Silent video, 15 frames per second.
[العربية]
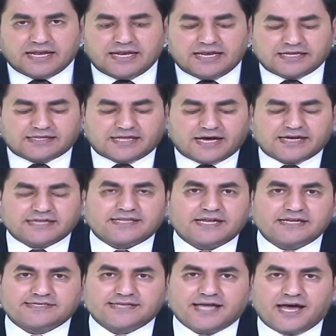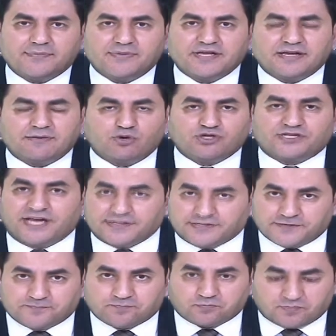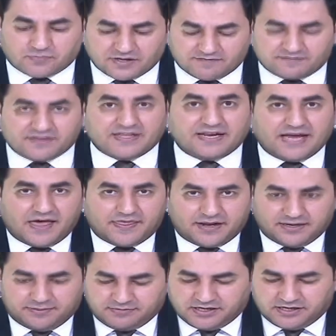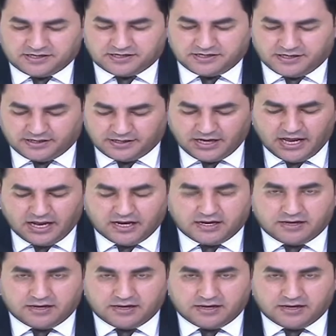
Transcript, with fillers: لطاقتها الاستيعابيه المعتاده في ظل هذا اللي بدنا نحكيه يعني